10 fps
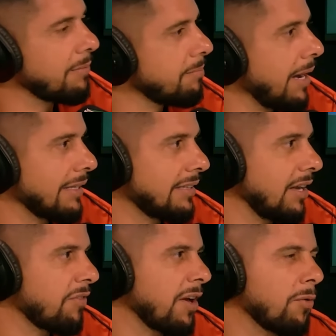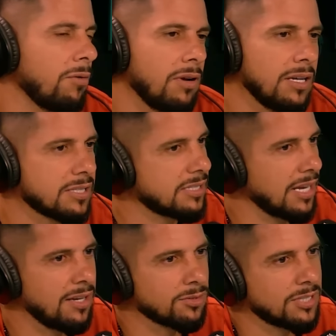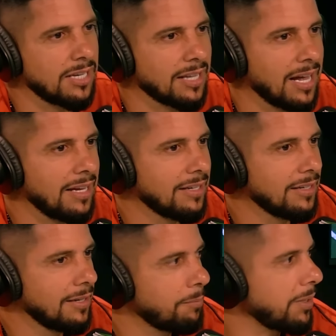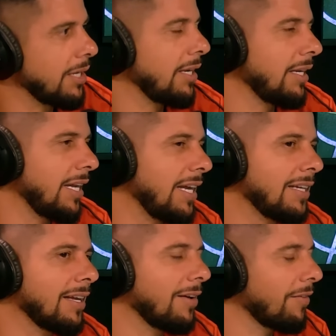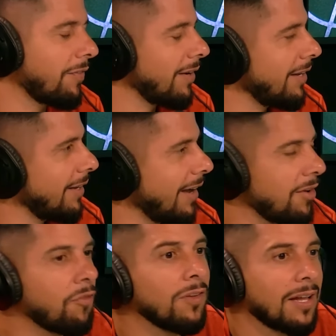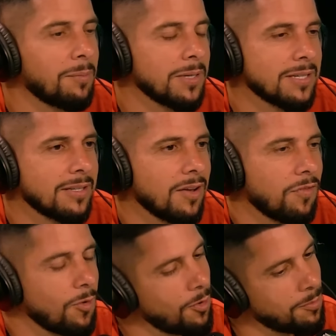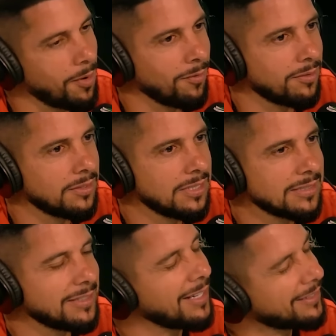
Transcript: me bater. Eu fiquei com um receio, sei lá. Pequenininho, né? Eu falei, aí eu fui lá na mesa dele, falei, irmão, se der